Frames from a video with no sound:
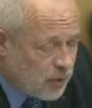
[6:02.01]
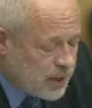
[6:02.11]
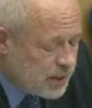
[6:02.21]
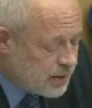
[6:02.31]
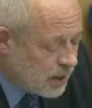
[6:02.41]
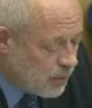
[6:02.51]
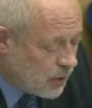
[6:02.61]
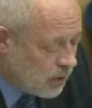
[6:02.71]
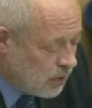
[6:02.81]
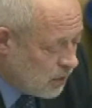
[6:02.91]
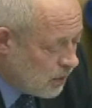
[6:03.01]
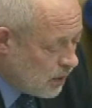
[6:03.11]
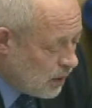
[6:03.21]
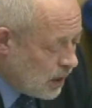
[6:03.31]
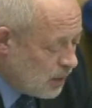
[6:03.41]
militairement,
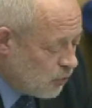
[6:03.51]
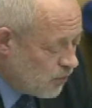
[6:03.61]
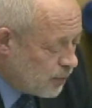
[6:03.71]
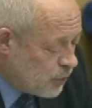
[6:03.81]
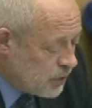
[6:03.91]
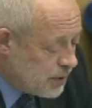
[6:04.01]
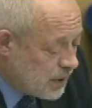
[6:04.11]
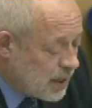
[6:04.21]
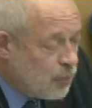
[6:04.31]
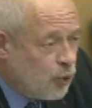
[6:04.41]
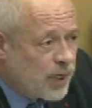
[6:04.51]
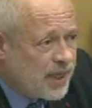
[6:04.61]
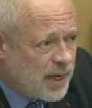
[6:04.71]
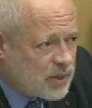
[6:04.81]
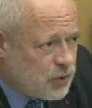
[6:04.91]
les mouvements politiques les plus
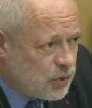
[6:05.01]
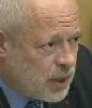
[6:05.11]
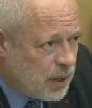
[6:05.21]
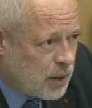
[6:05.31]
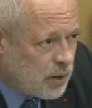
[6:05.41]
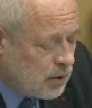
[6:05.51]
réactionnaires